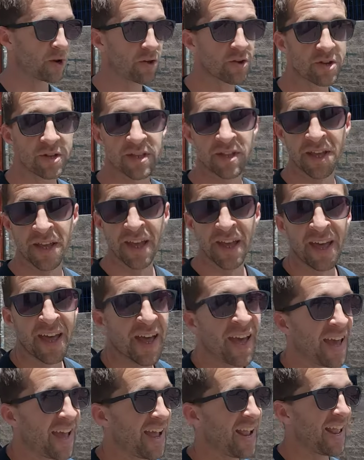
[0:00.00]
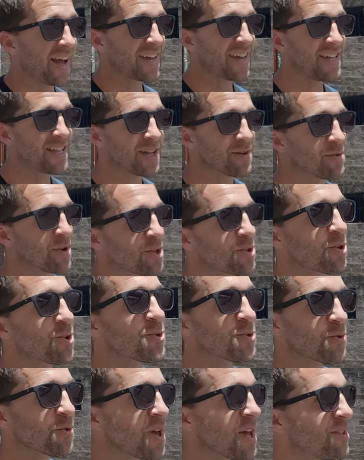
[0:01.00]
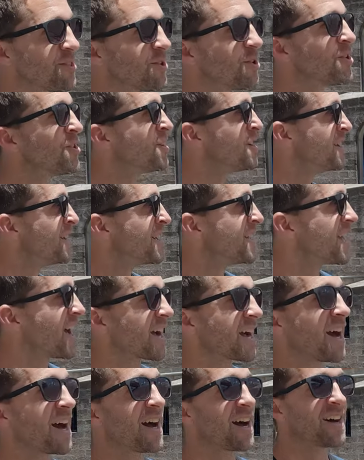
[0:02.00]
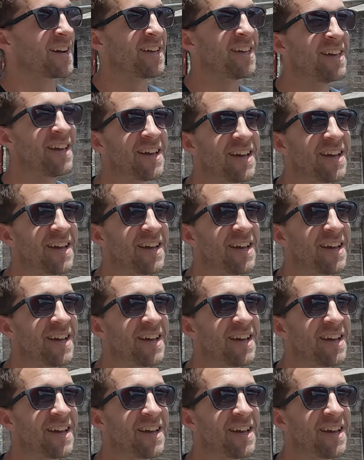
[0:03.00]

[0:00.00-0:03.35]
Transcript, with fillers: Perdón el ajite, pero estoy subiendo y acá